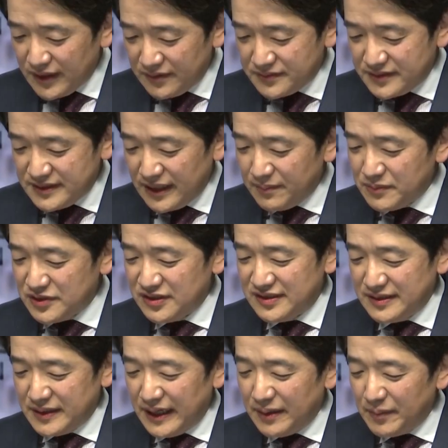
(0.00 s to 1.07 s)
ぬ副産物
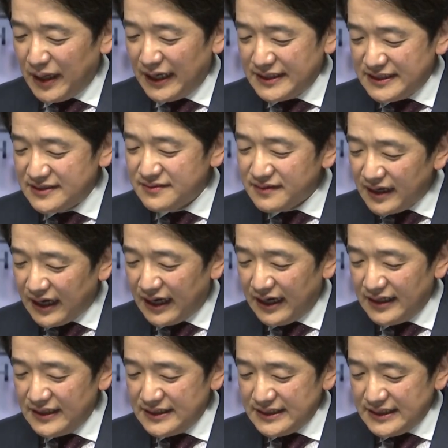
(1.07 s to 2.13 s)
というか、まあ、実
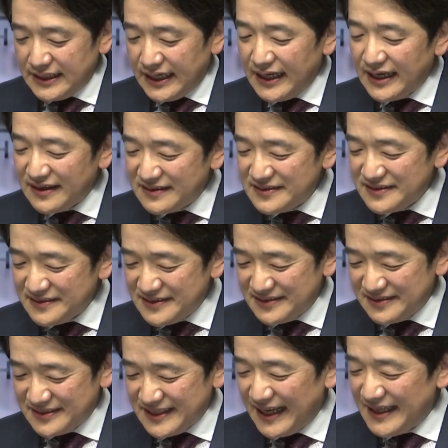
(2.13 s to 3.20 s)
は契約成就
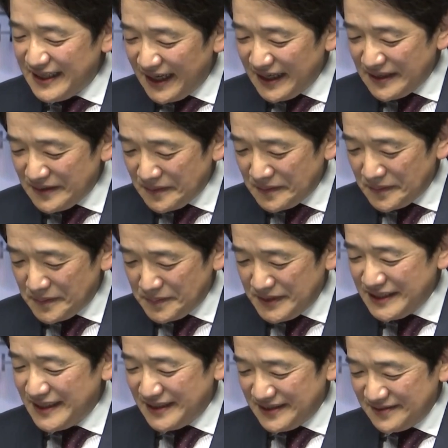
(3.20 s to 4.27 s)
の最大の
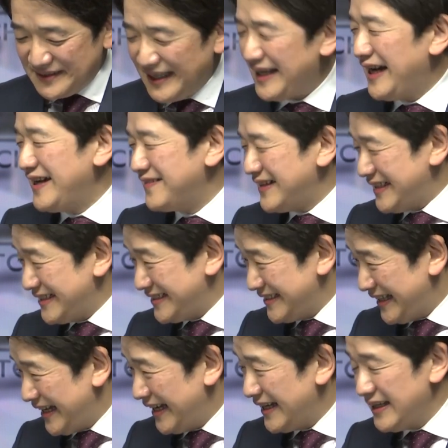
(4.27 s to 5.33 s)
ビジネスの狙いはです
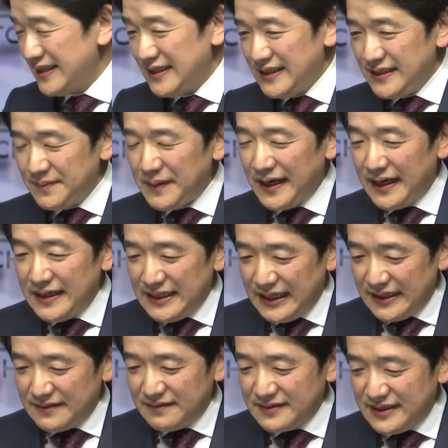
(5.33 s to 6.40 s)
ね、えー、やっぱ
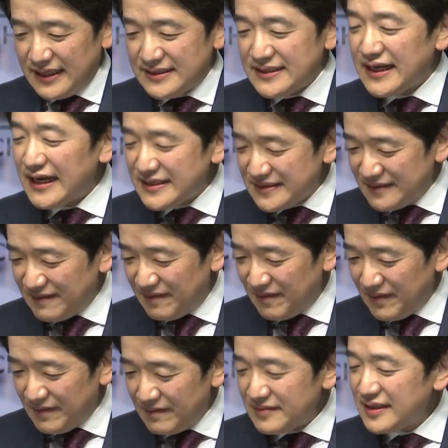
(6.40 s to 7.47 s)
あの手つかずの
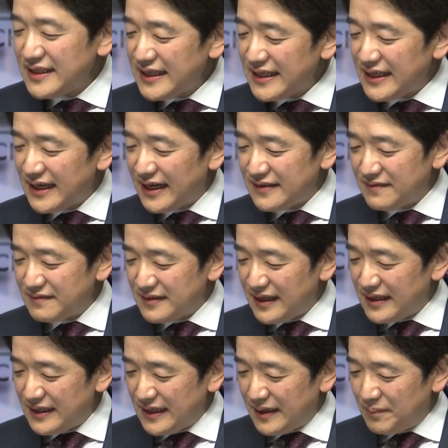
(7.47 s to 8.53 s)
本当にあの
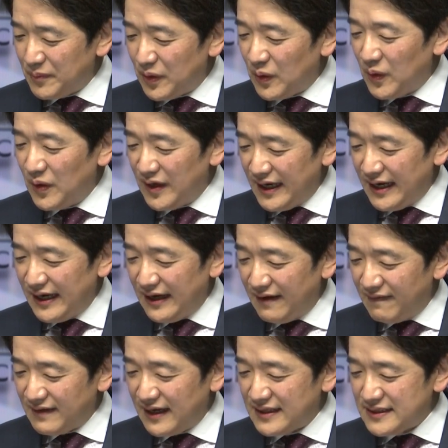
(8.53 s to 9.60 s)
何年も、
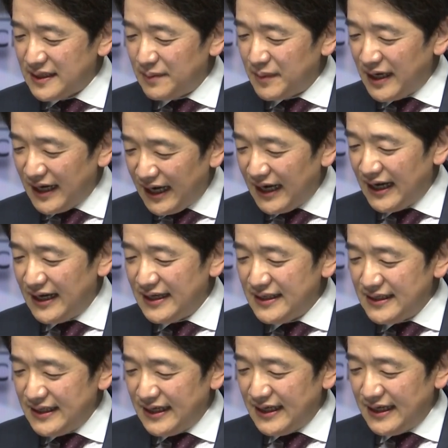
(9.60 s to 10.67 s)
えー、お客様が、
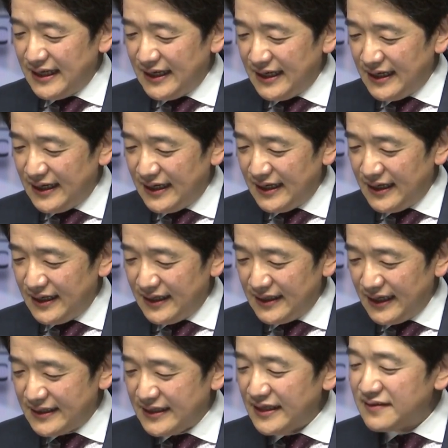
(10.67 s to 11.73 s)
はい、えー、
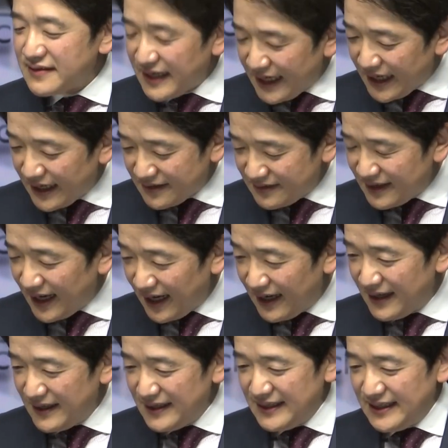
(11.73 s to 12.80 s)
やってる契約が
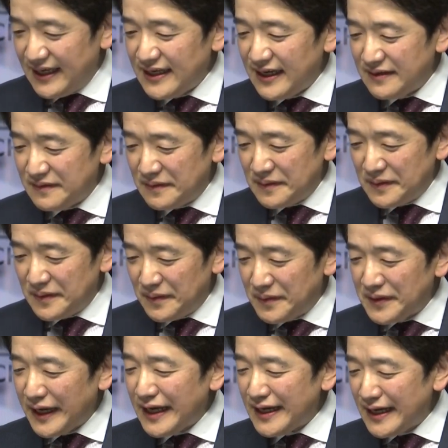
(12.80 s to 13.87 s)
やはりあの
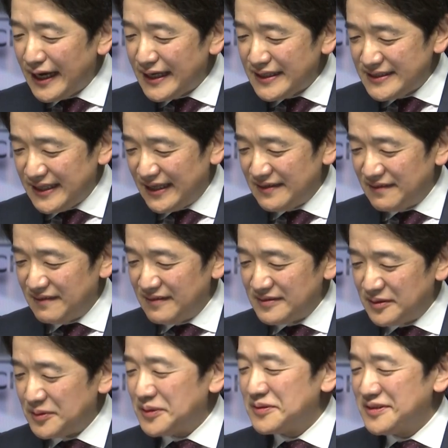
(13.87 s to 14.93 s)
保険会社の
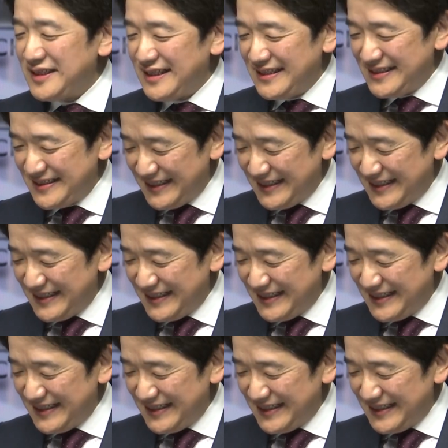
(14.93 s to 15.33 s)
努力でです